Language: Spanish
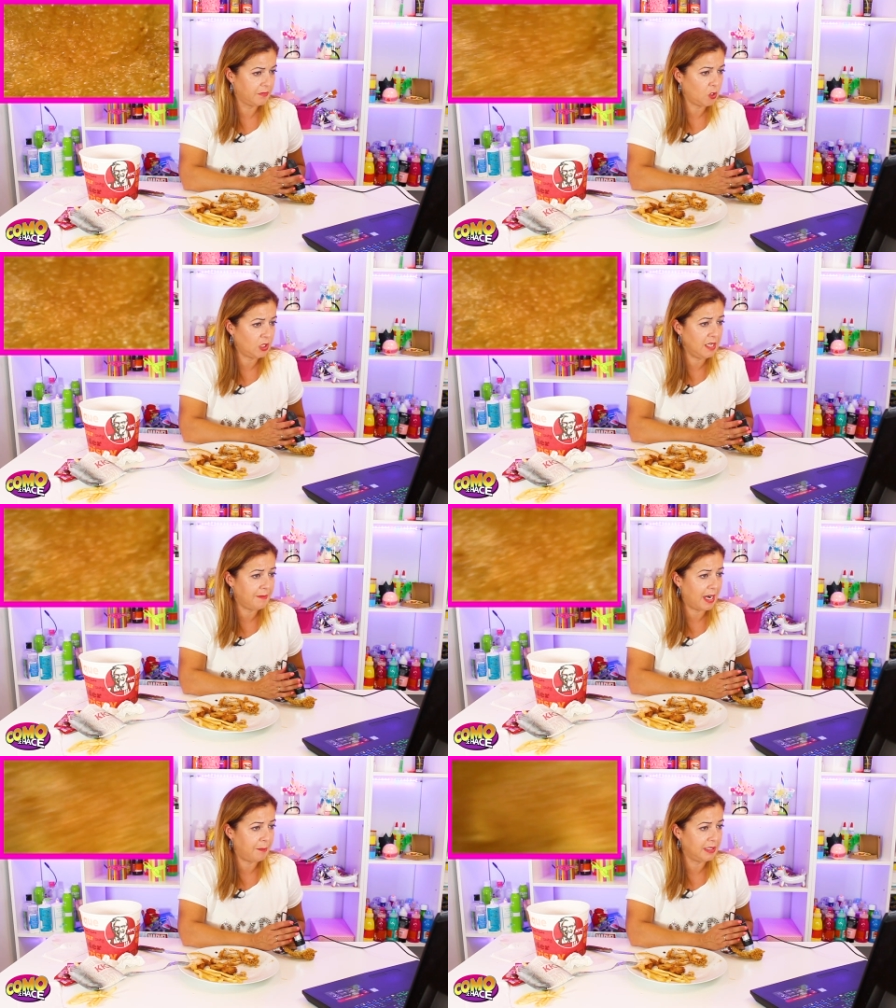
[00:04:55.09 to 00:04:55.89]
No tiene
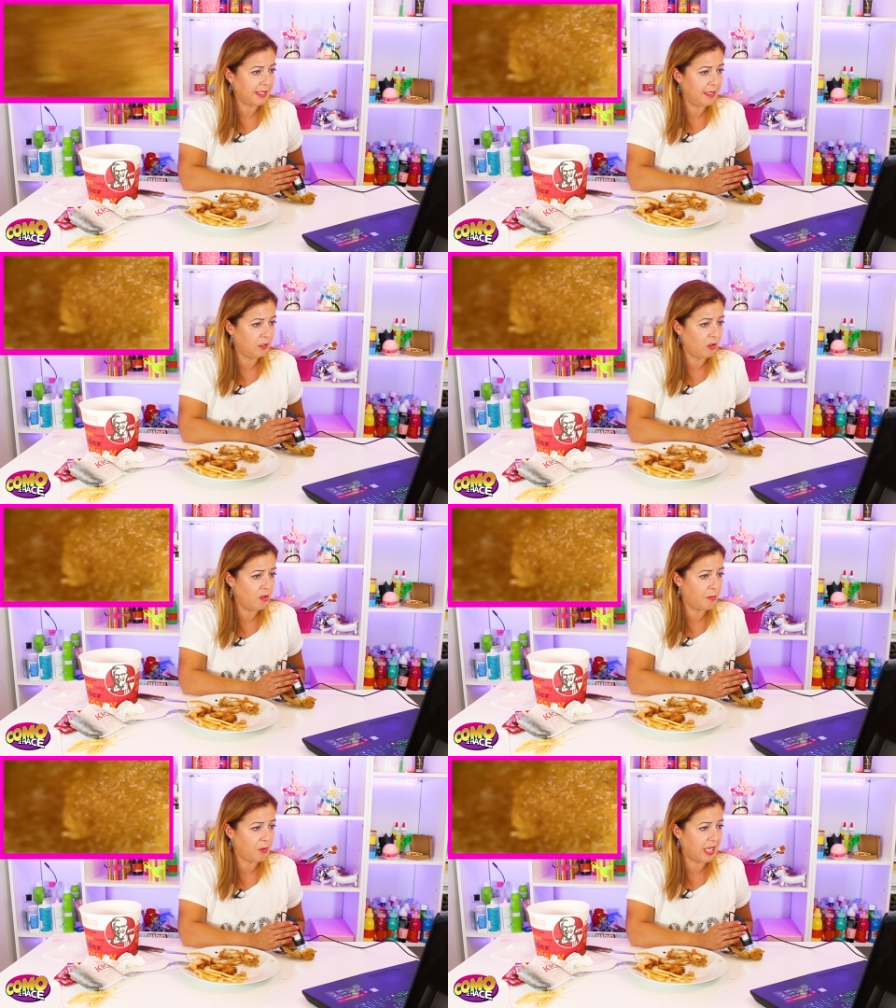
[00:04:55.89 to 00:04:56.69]
mala pinta del
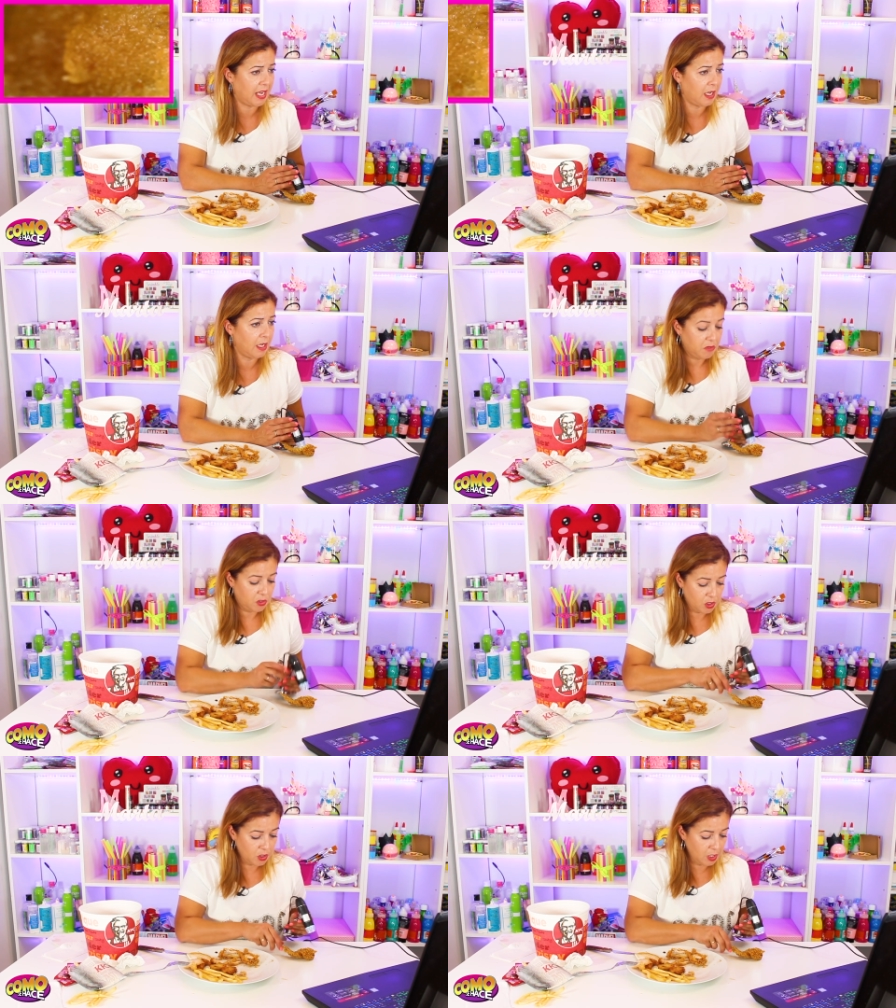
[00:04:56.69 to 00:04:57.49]
todo porque
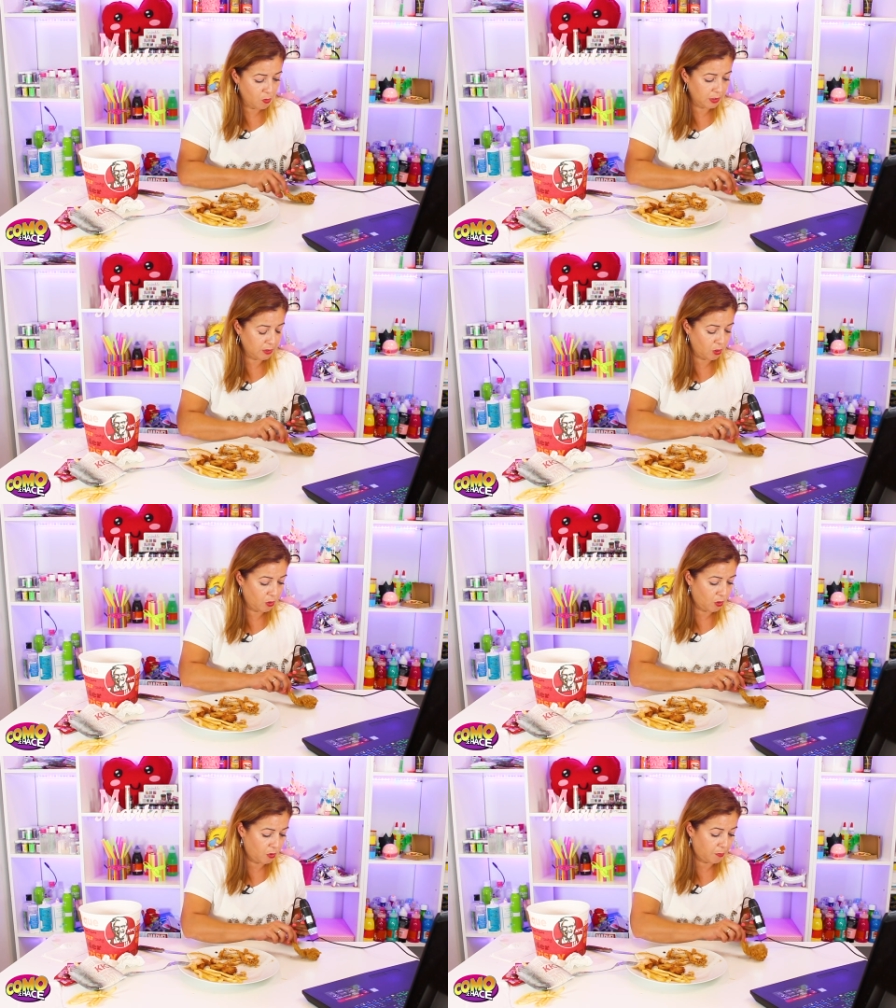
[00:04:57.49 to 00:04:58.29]
yo no lo
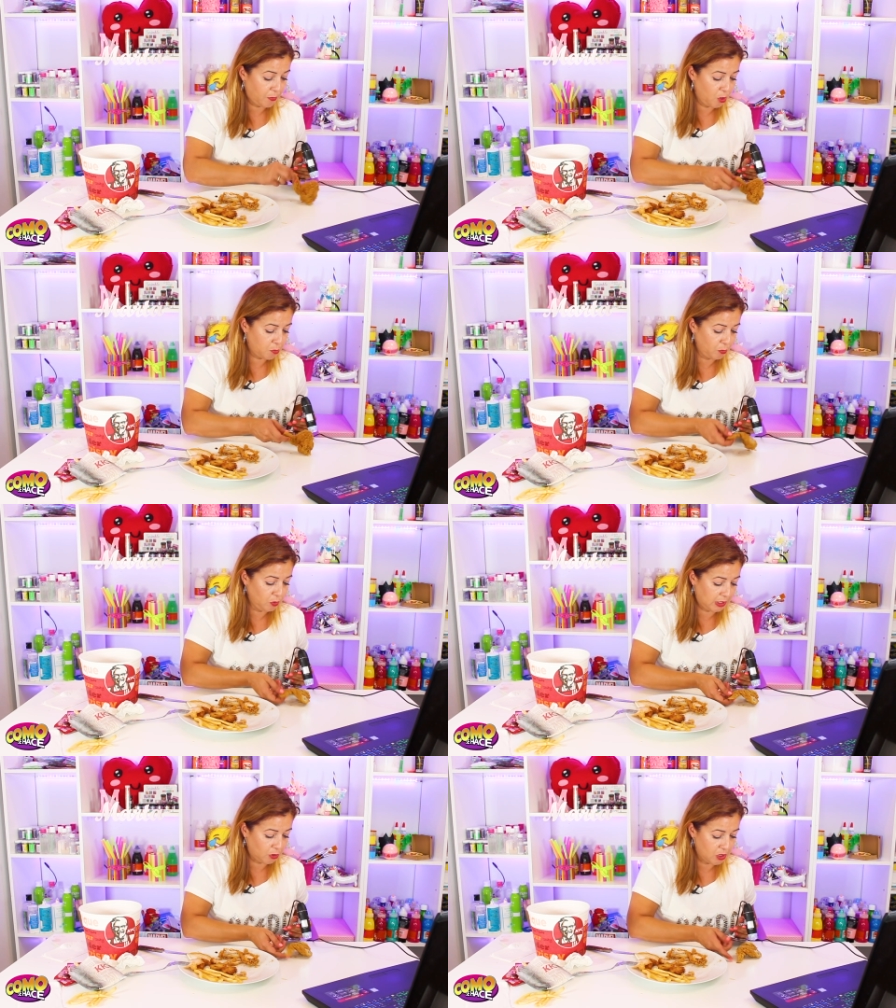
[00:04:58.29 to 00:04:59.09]
encuentro por pues, los
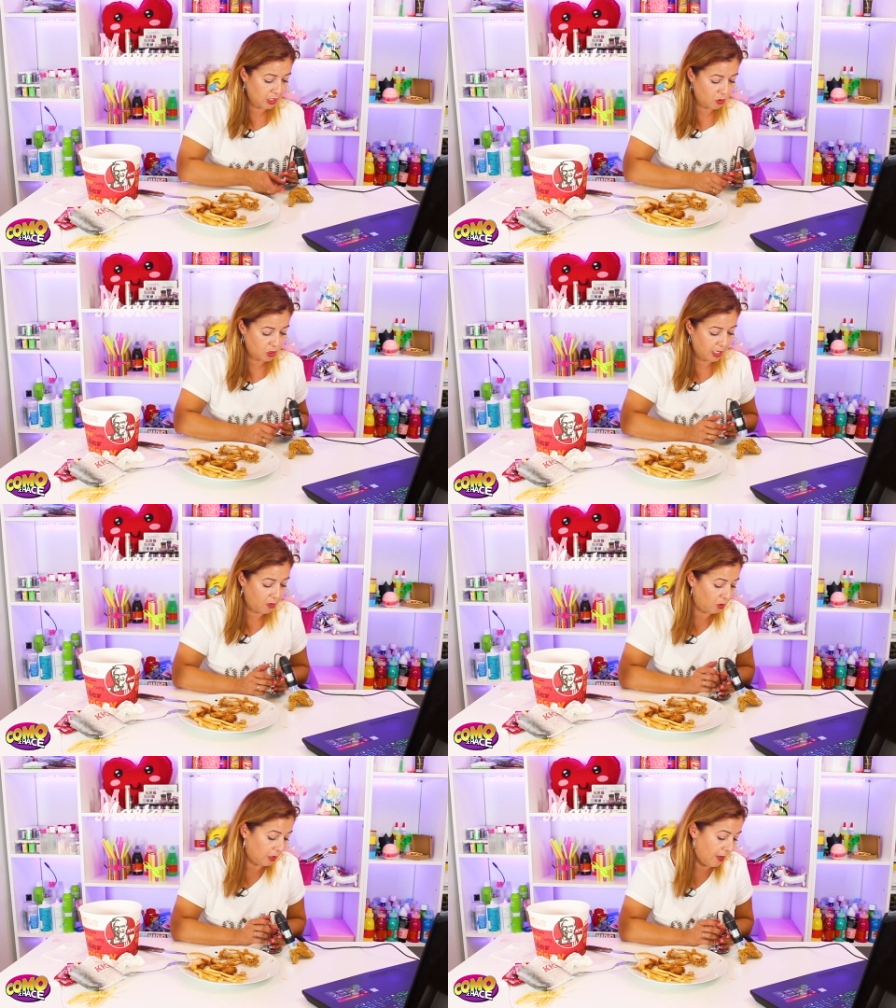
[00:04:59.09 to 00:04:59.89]
puntitos negros que he
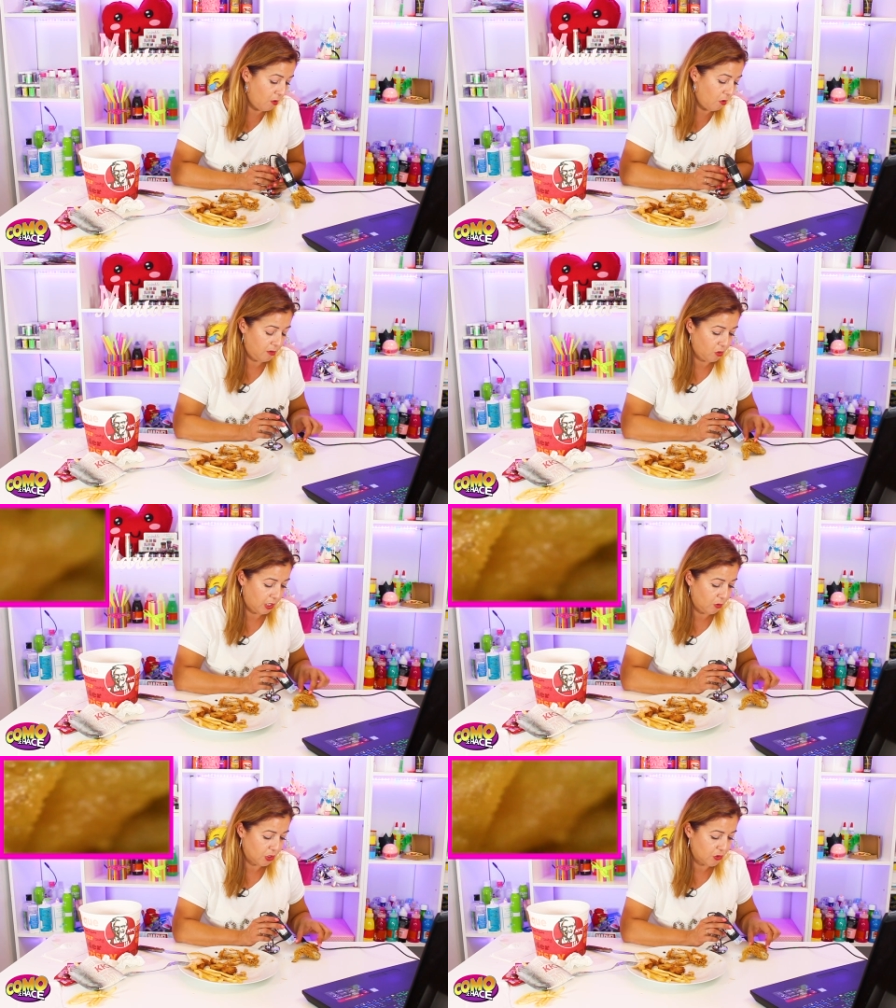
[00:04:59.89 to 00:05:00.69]
encontrado en lo
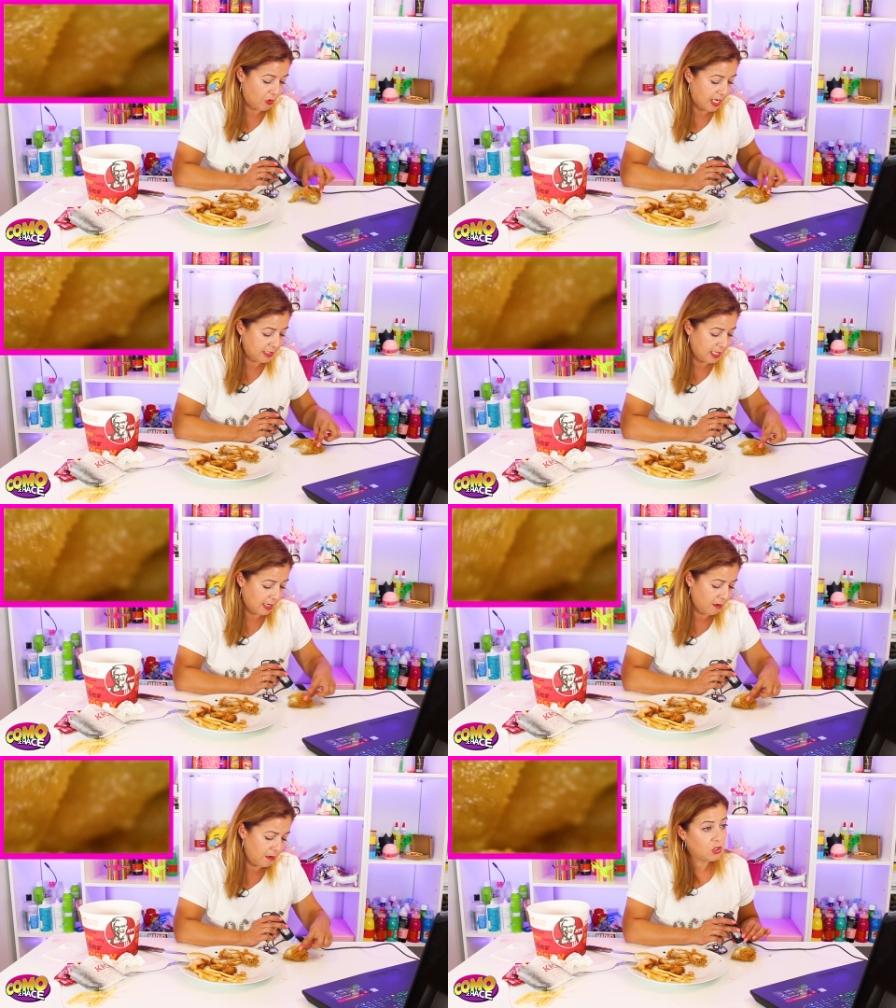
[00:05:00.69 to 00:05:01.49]
que yo he hecho en casa.
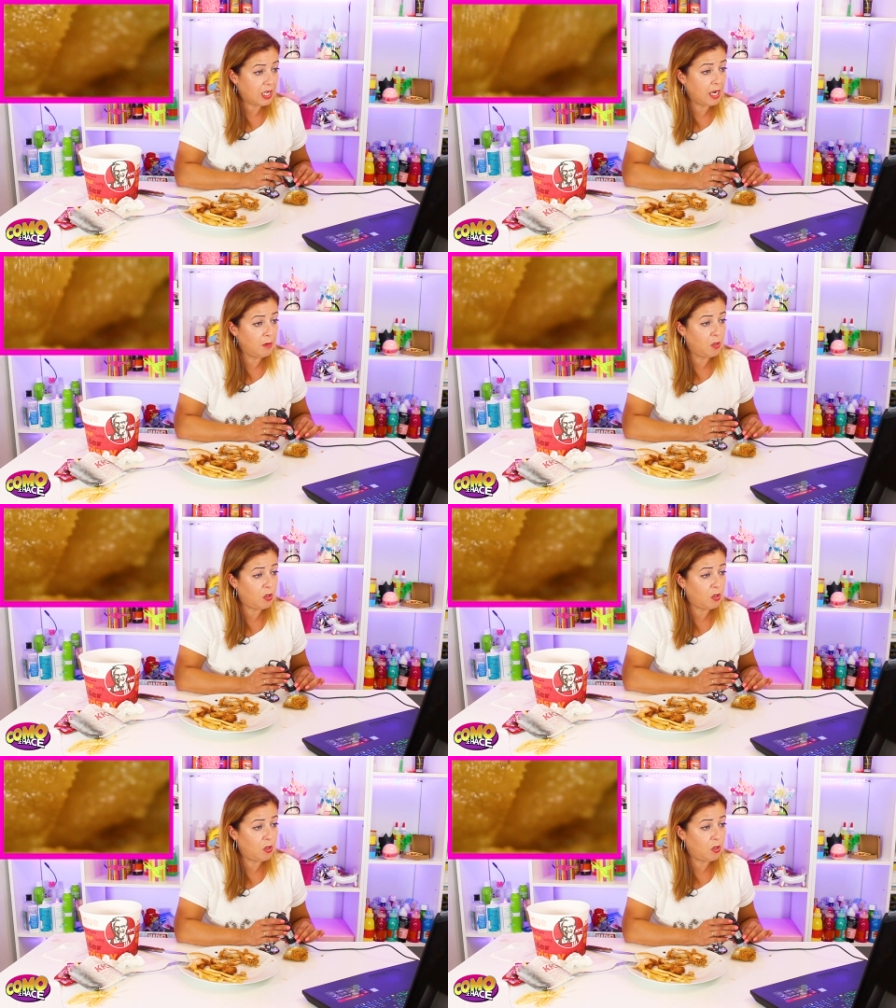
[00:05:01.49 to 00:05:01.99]
¿eh? O sea que a lo